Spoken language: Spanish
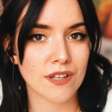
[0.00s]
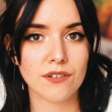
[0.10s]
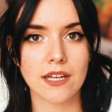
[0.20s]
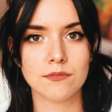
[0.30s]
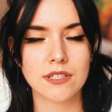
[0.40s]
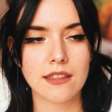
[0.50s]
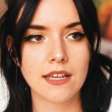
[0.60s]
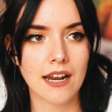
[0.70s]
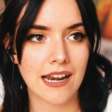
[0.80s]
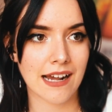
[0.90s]
cuando queremos
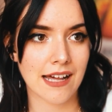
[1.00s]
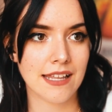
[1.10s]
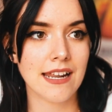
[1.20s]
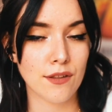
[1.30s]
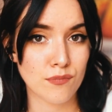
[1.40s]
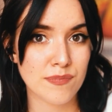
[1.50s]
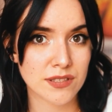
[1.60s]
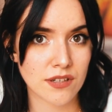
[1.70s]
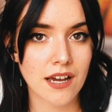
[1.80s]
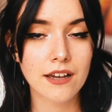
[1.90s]
hacer la cadera de un
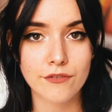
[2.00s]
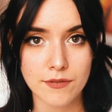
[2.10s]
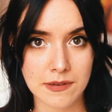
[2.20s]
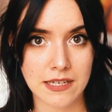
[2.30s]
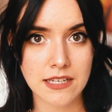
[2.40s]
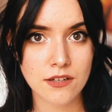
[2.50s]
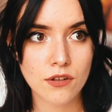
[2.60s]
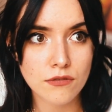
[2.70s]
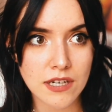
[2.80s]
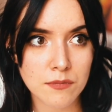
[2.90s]
personaje
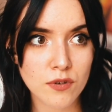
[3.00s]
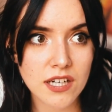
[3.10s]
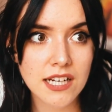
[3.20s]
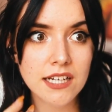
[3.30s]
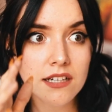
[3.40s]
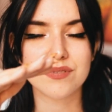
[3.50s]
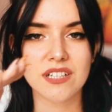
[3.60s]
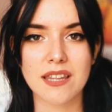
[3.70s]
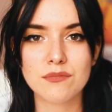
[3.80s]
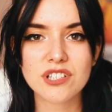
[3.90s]
femenino, de una mujer,
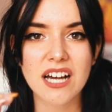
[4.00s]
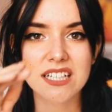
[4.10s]
pues hacemos